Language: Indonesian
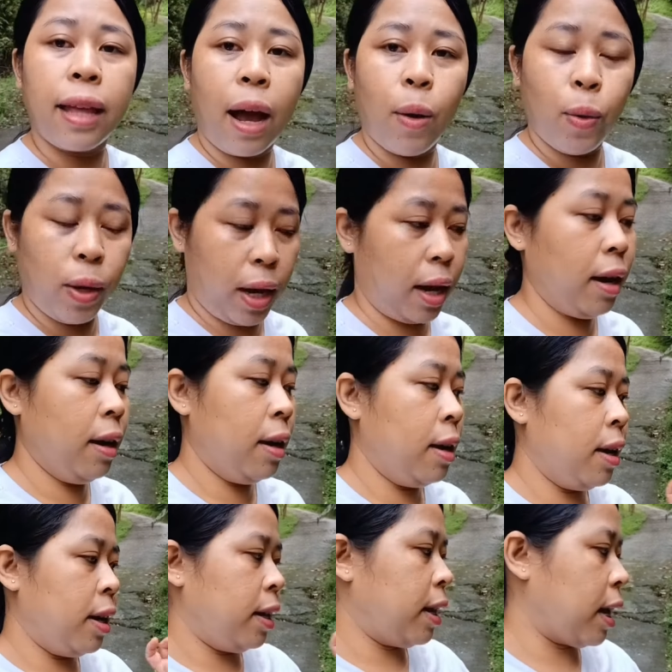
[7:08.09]
tahu ya
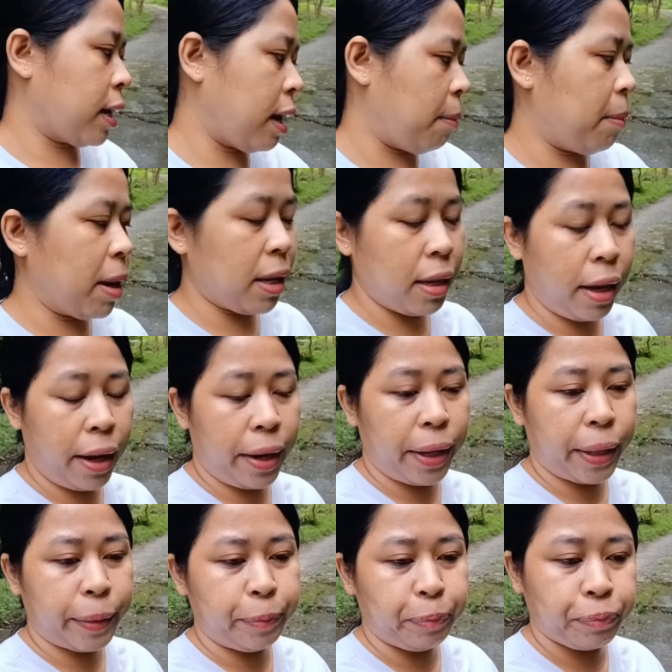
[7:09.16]
yang
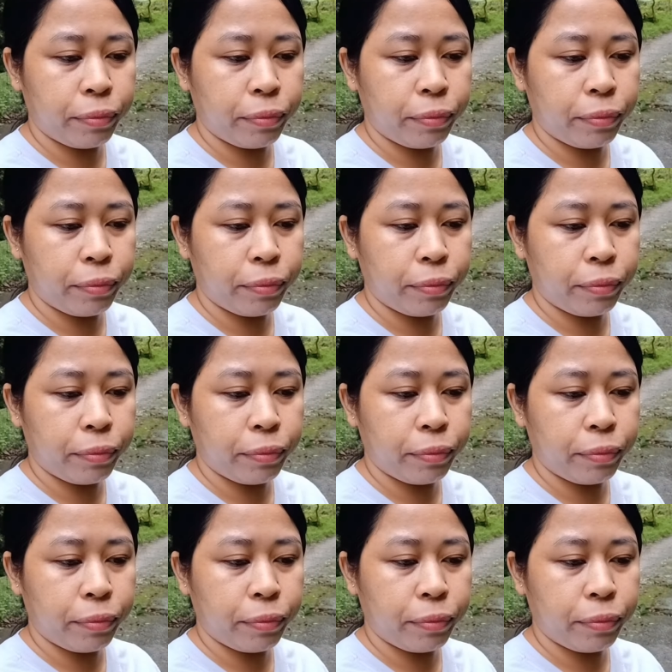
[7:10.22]
namanya